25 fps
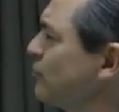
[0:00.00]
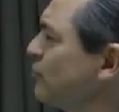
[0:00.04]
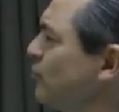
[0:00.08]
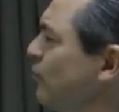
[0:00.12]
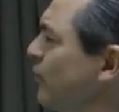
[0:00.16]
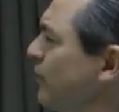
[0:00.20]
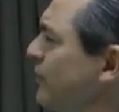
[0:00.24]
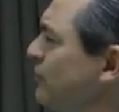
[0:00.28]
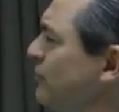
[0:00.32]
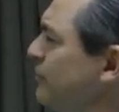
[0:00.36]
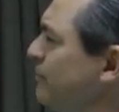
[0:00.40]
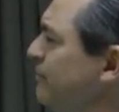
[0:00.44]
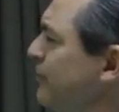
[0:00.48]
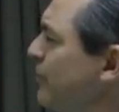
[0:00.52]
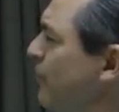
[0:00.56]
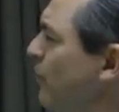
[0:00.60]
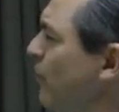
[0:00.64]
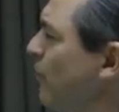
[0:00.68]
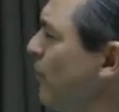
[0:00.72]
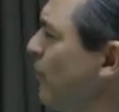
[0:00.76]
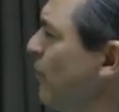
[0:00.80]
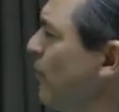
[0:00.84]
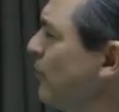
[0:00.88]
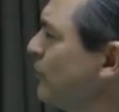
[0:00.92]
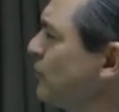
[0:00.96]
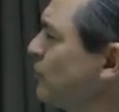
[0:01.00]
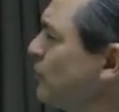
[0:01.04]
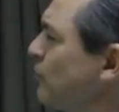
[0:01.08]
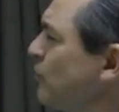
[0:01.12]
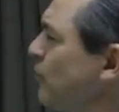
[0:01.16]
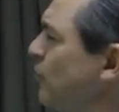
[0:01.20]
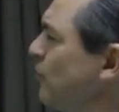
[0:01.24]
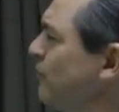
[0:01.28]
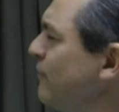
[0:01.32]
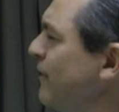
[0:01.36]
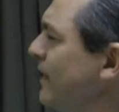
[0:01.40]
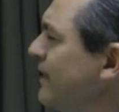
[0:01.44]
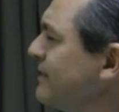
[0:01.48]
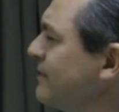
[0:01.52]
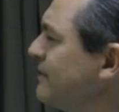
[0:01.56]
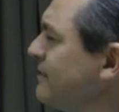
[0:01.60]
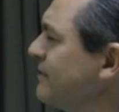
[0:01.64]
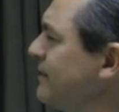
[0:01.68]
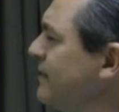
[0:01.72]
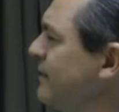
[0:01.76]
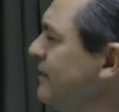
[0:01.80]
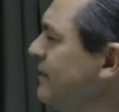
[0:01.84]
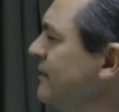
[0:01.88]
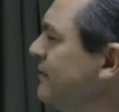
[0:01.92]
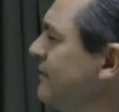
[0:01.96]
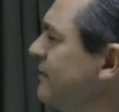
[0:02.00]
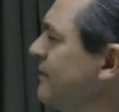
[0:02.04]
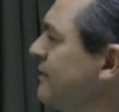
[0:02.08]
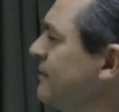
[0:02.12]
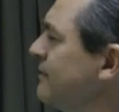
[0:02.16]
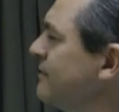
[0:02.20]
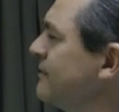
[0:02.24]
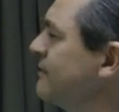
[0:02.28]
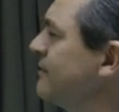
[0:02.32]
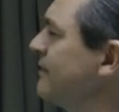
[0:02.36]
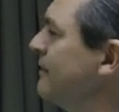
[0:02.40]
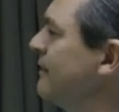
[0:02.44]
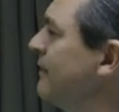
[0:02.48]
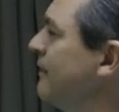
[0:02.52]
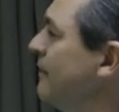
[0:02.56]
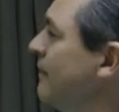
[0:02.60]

com antibióticos, com vacinas,